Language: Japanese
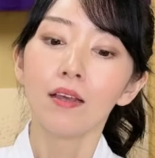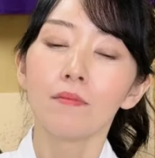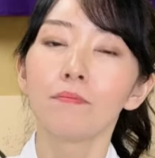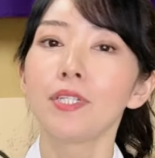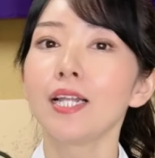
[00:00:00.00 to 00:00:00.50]

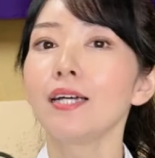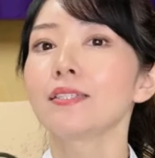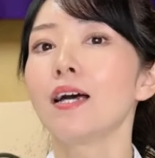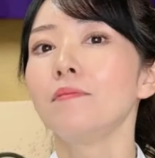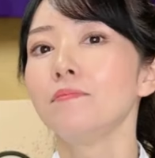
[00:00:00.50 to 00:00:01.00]
皆
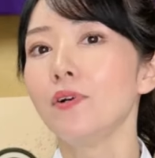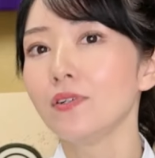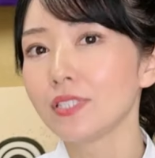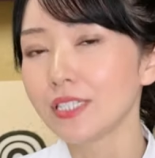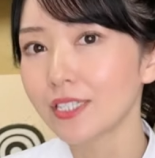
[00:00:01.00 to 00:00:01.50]
さん
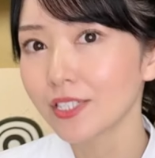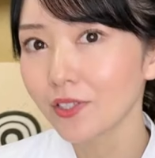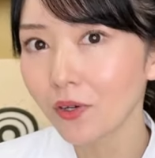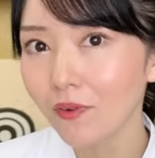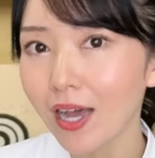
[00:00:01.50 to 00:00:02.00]
も一
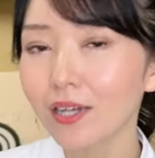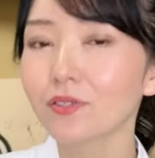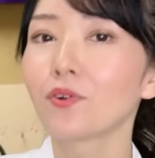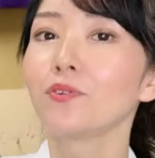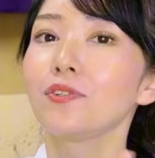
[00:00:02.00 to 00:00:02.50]
度
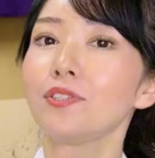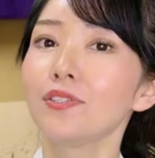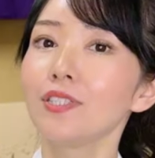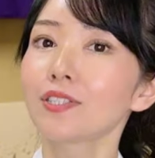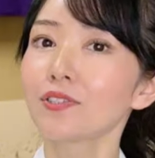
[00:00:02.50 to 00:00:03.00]
はこの
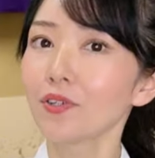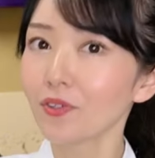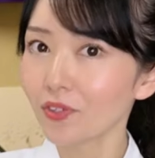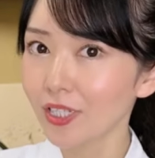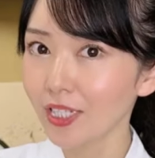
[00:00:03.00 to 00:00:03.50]
ユニクロ
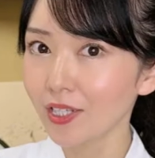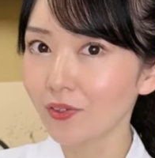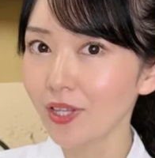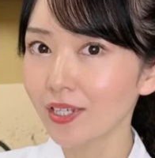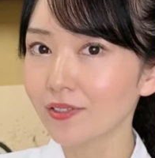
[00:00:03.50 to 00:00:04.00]
の
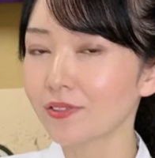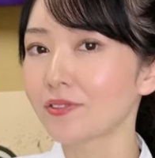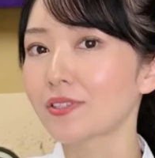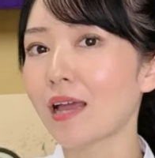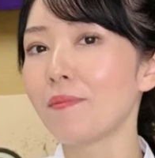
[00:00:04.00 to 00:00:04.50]

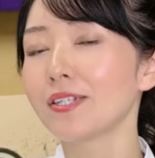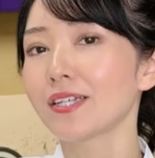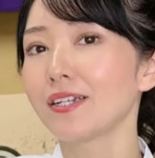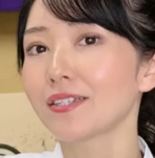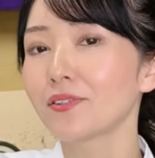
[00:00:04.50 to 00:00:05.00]
ヒートテック試
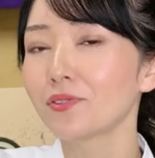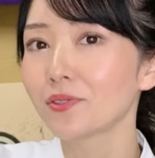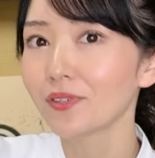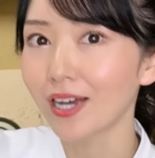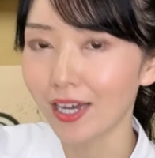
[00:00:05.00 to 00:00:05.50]
されたこ
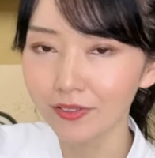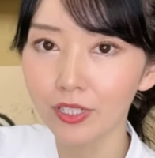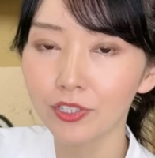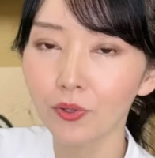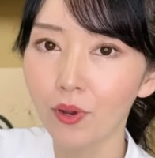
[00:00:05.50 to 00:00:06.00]
とがある
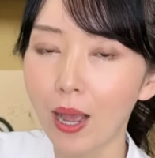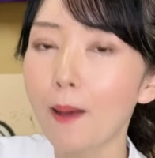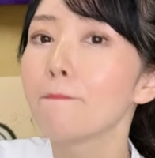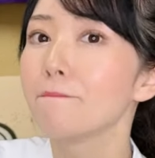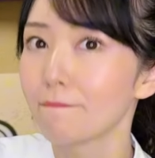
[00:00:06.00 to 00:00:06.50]
でしょう
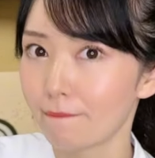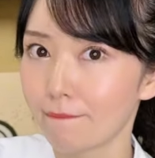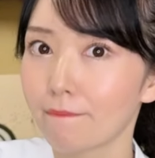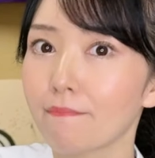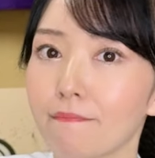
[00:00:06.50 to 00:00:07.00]
か
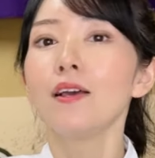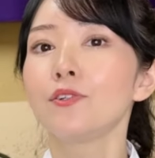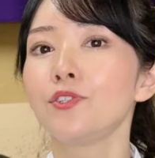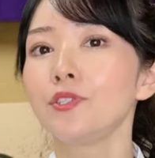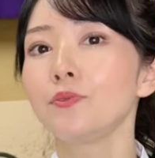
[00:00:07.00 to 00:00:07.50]

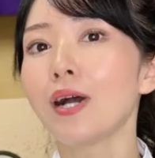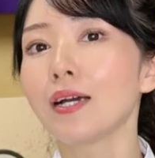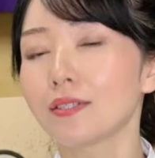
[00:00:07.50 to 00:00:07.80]
冬は